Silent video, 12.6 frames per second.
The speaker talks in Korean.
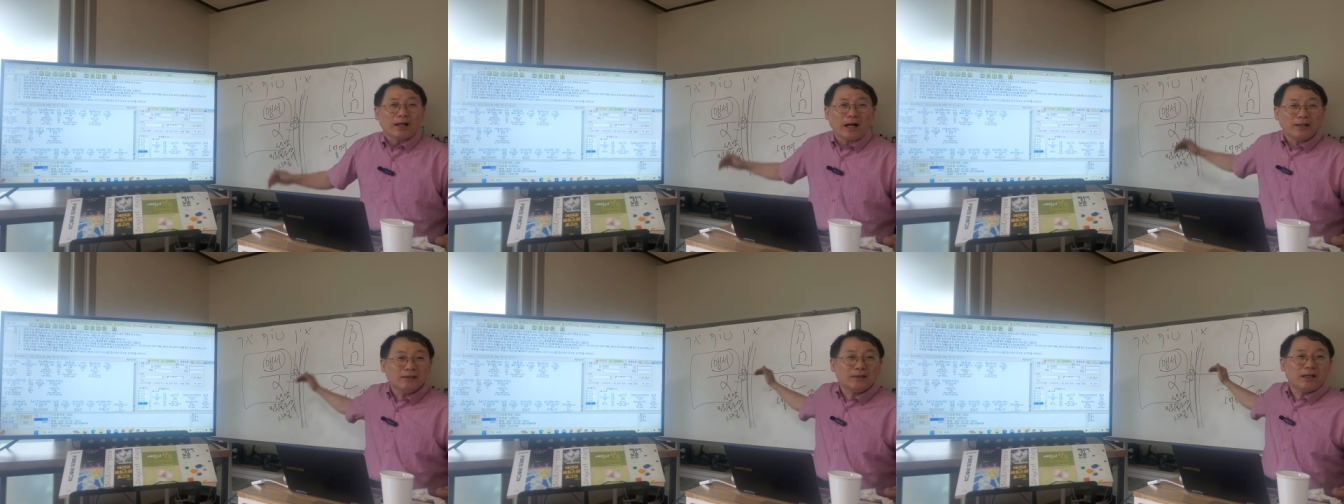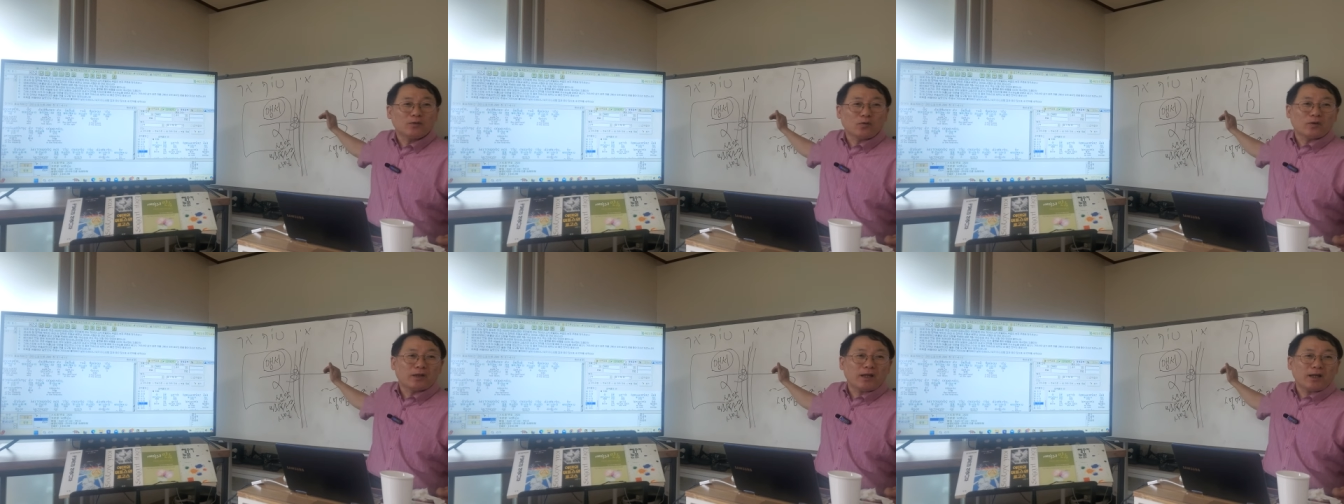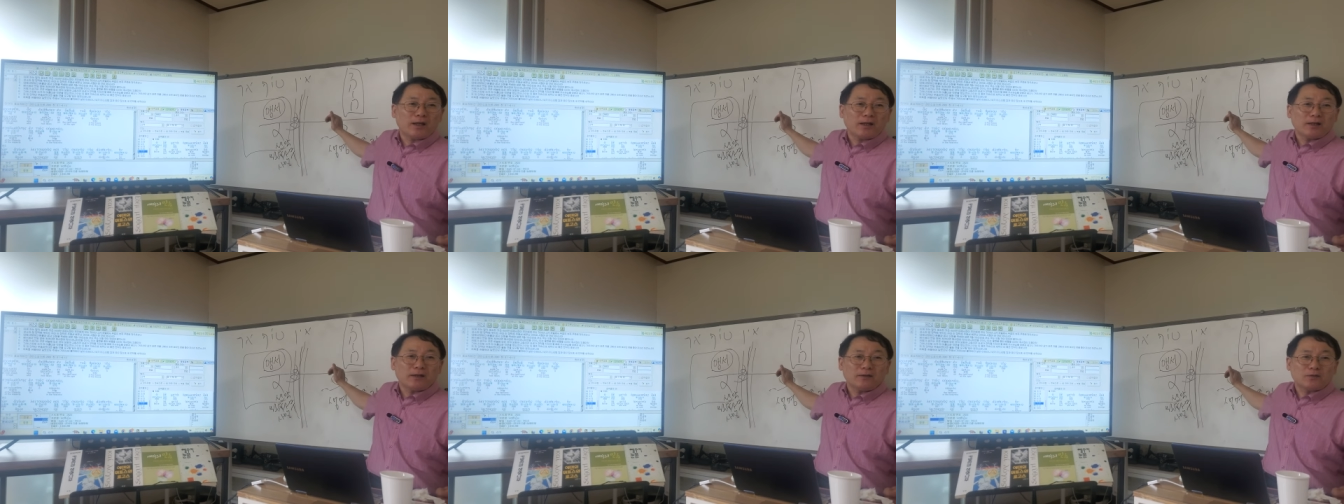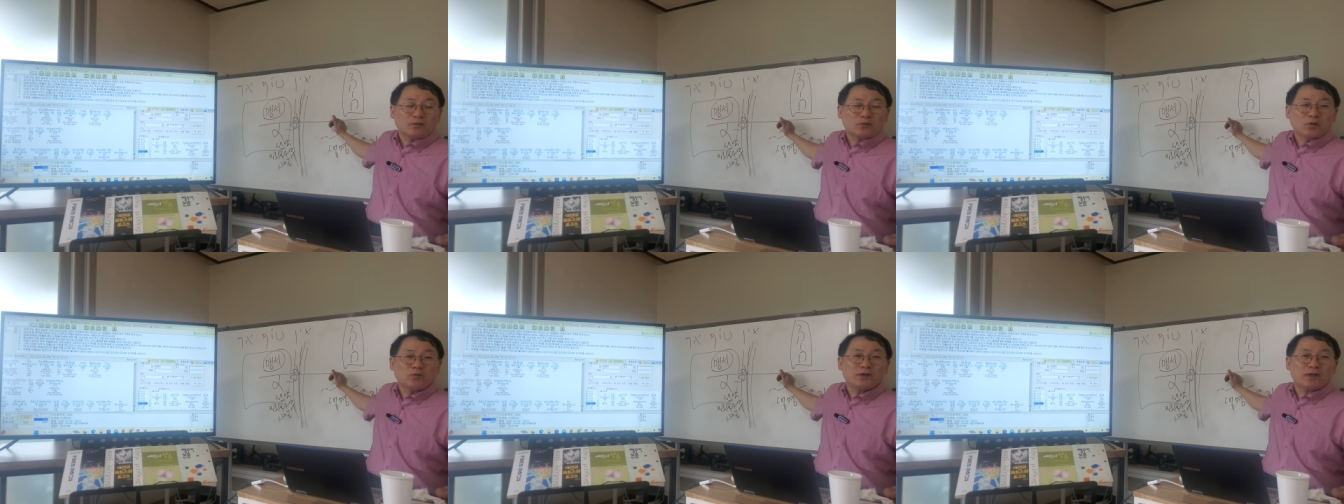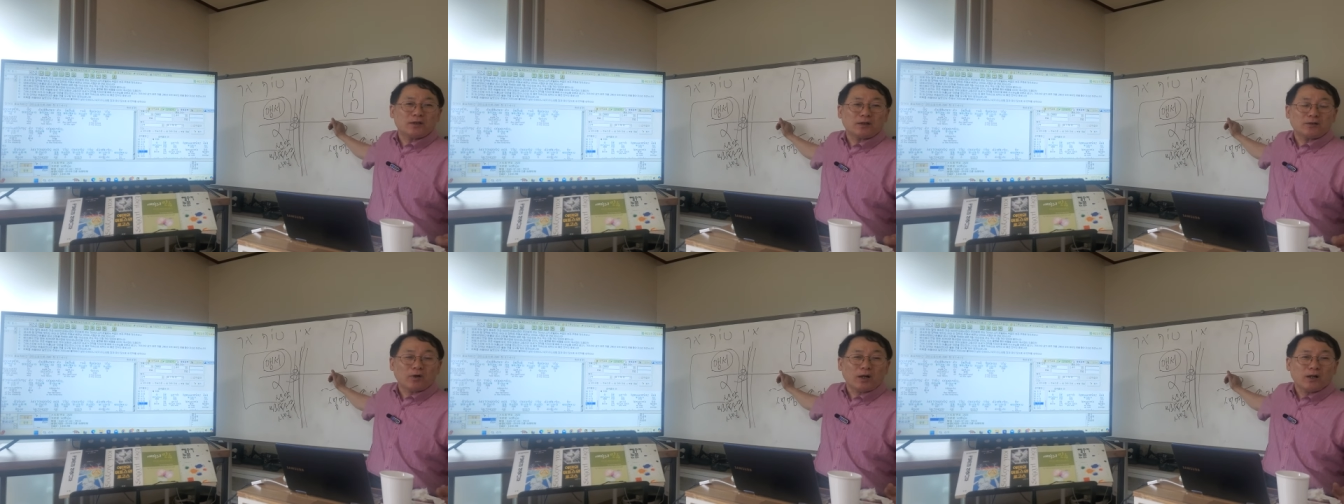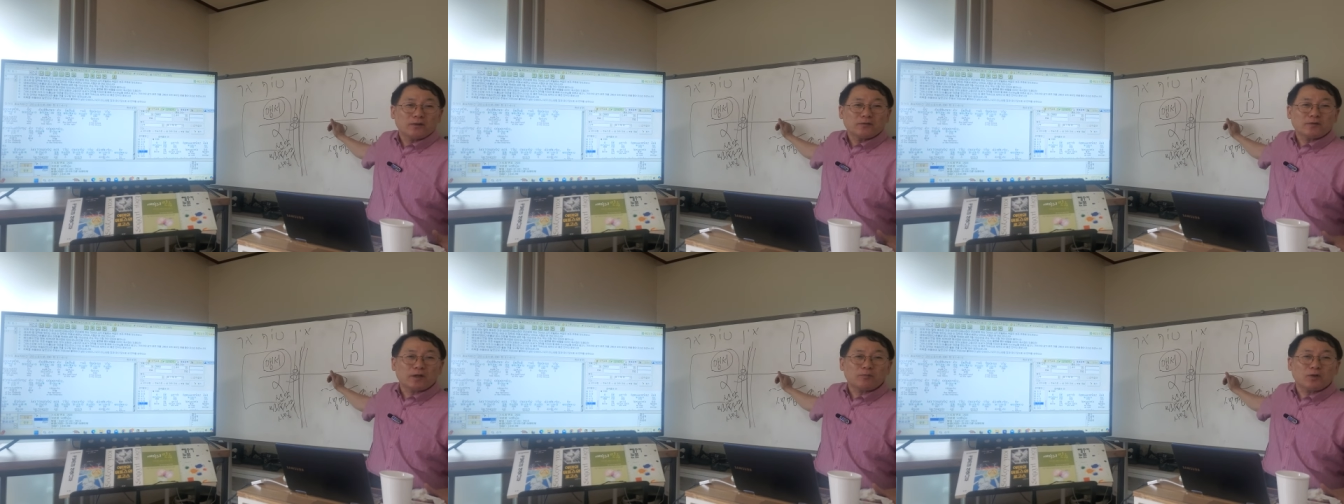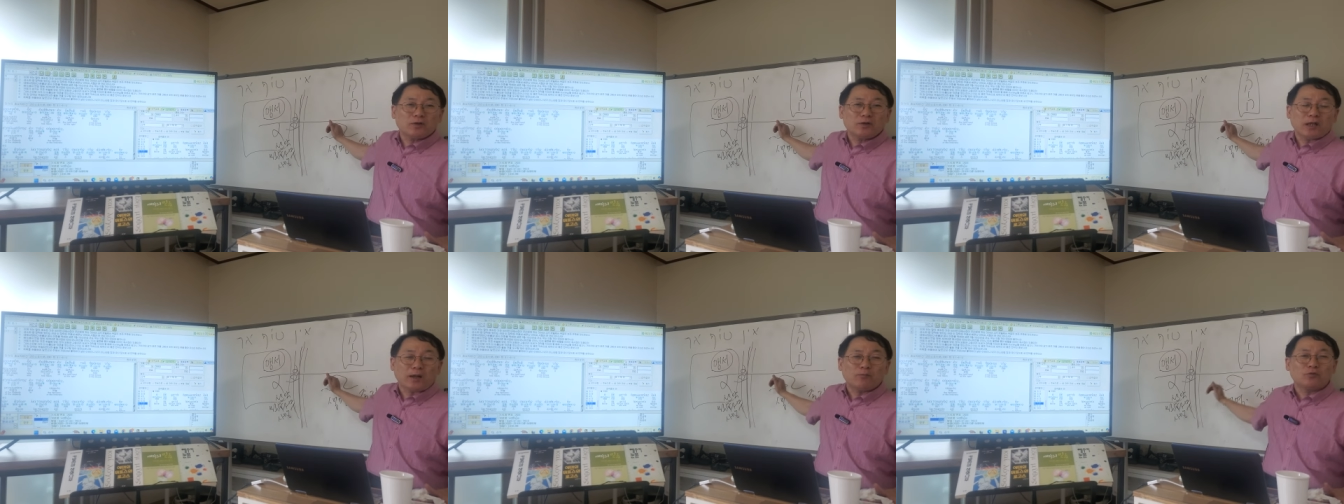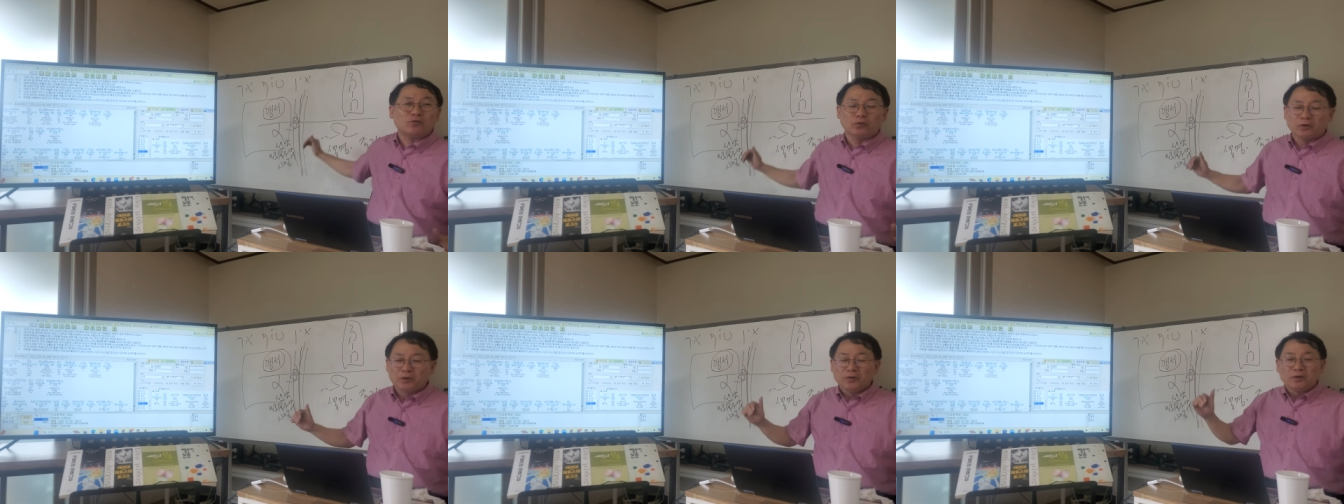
하늘에 속해 있어 존재와 생명이 나무로